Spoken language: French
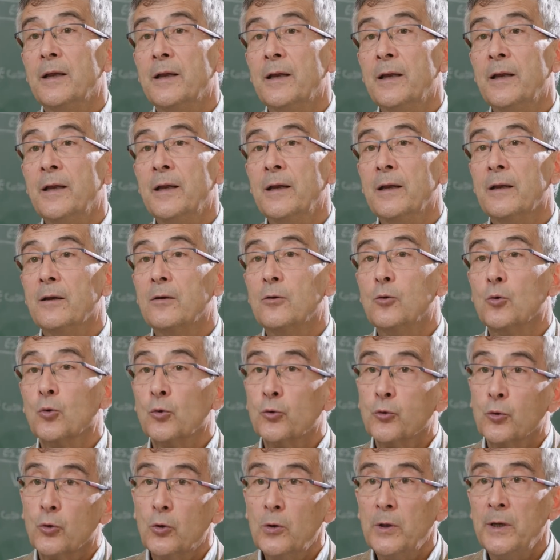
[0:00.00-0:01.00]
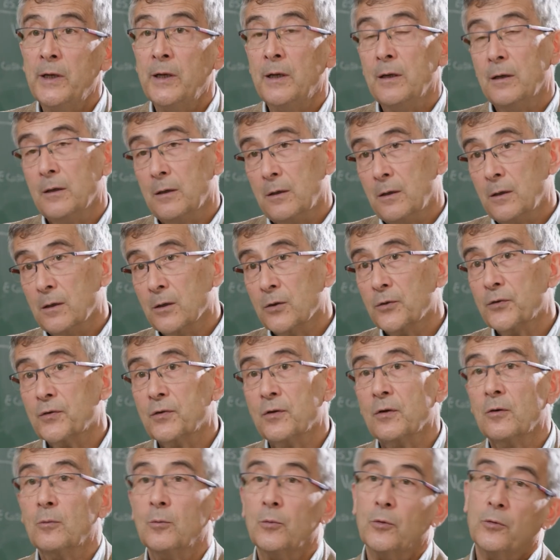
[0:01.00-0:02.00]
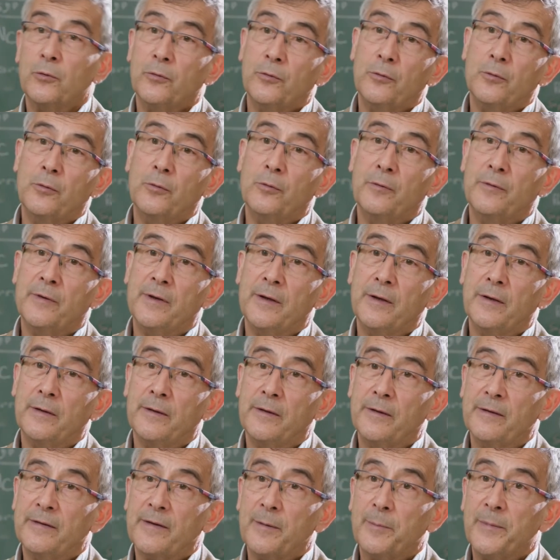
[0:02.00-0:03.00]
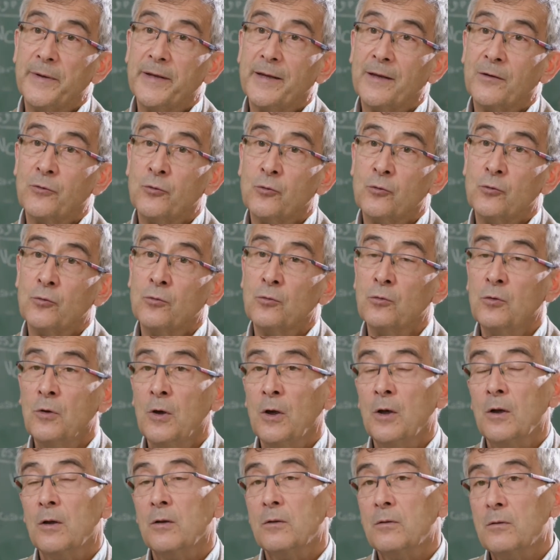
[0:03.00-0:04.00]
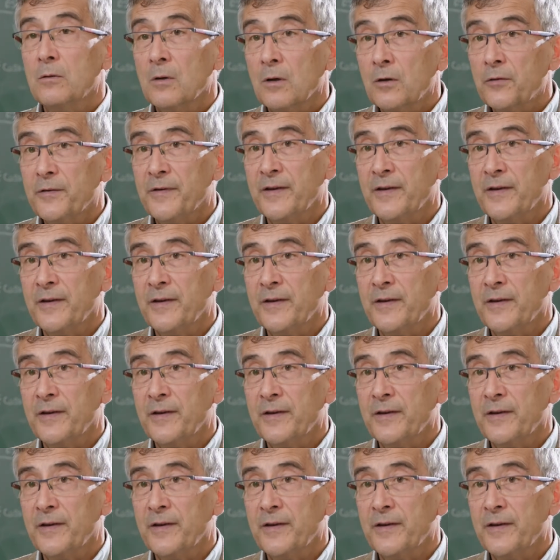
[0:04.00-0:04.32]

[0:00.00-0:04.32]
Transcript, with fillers: et contrôler l'ensemble des, applications. Dans le